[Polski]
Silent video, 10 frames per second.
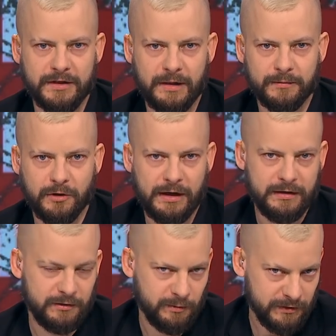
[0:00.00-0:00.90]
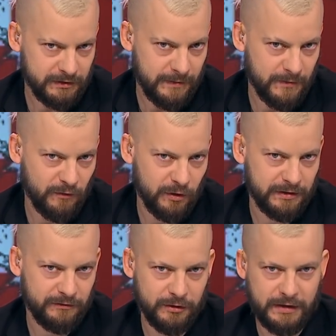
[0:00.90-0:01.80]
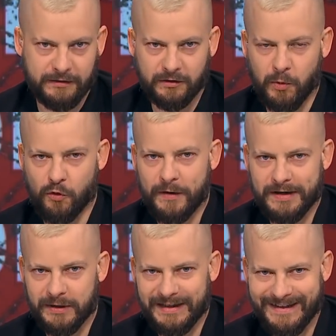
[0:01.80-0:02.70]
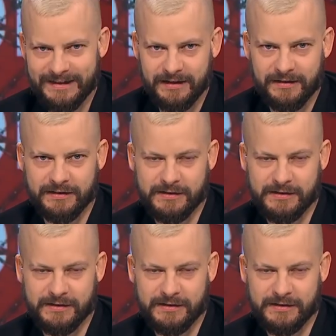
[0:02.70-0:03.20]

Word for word: Witam kochani z powrotem. Wojtek Wojda z zespołu Farbenlere.